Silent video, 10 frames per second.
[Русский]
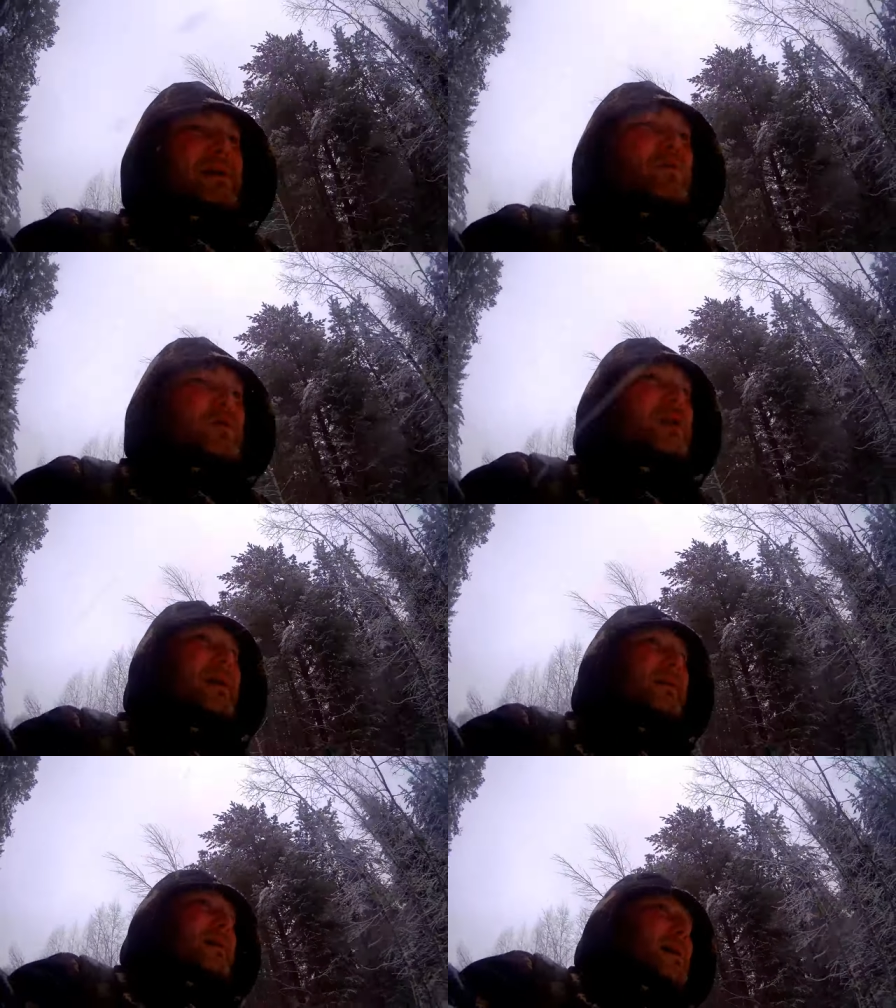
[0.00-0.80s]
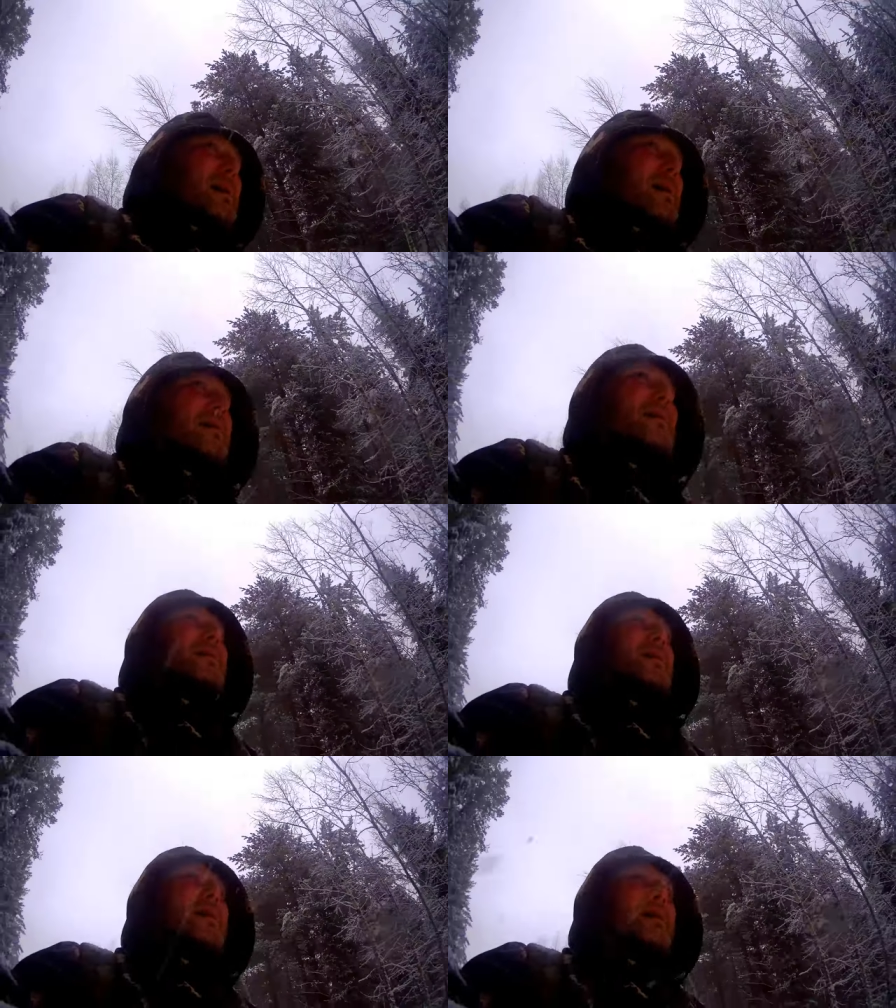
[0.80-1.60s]
ушанка.
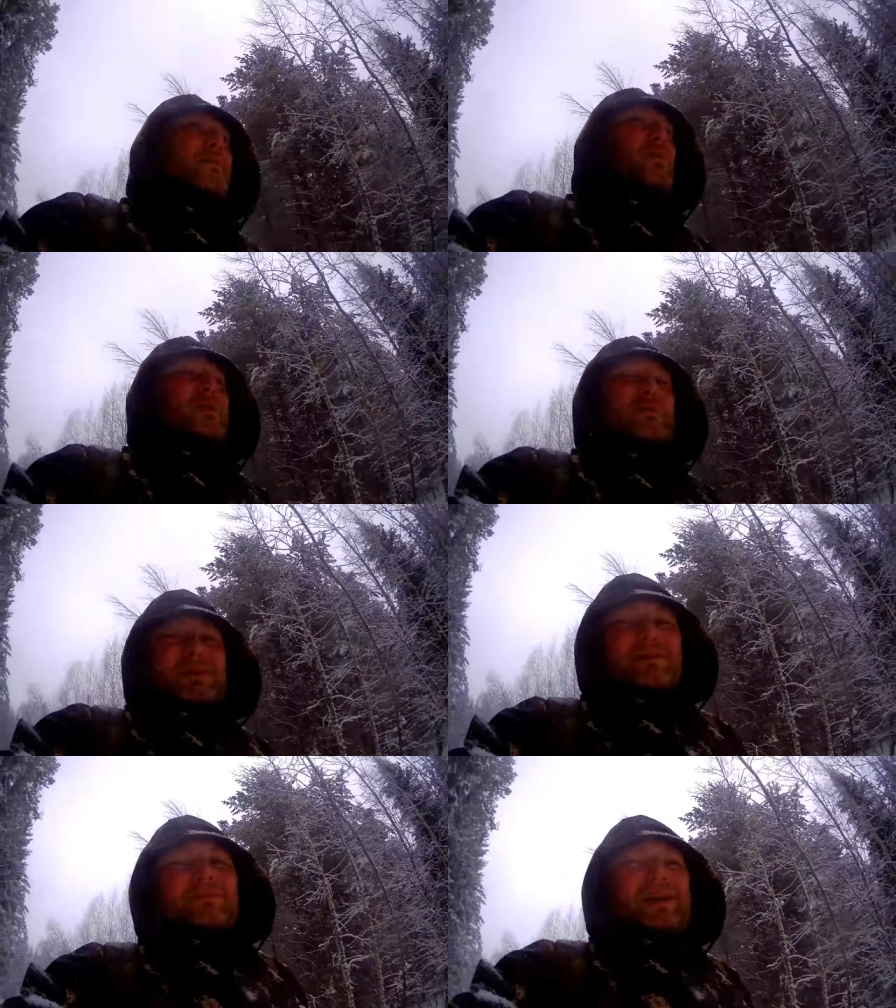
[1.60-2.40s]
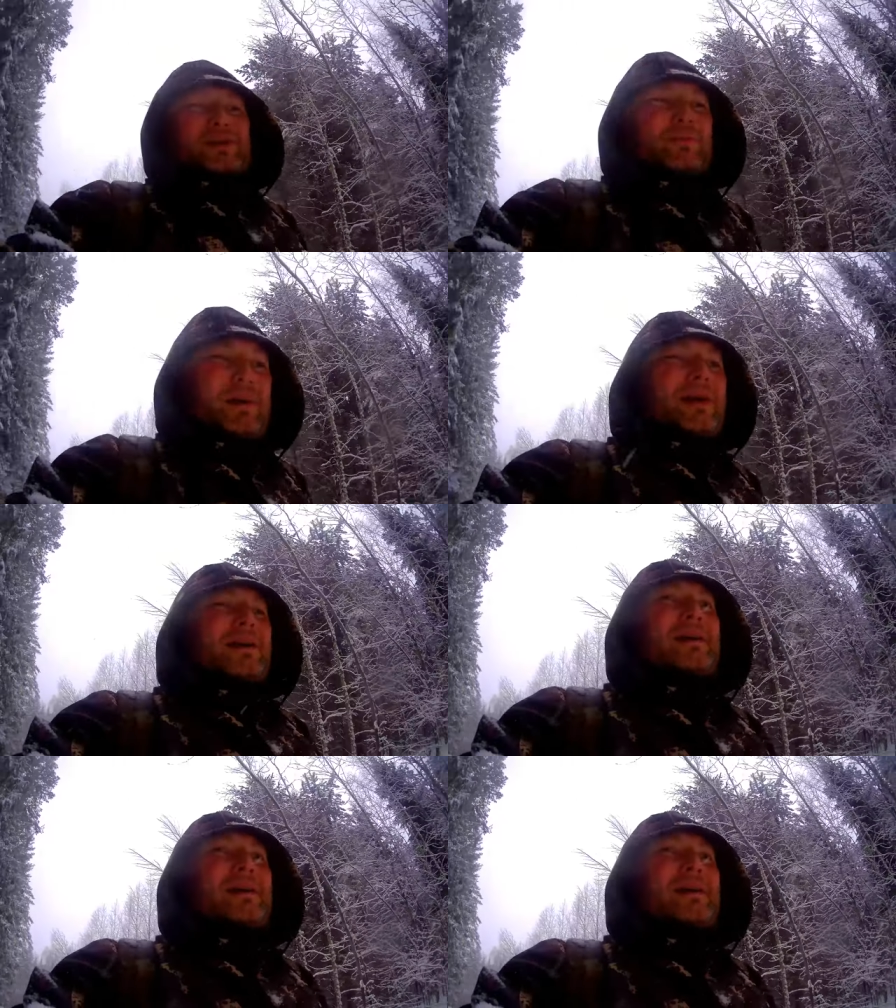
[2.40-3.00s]
Может, мы с ним даже бы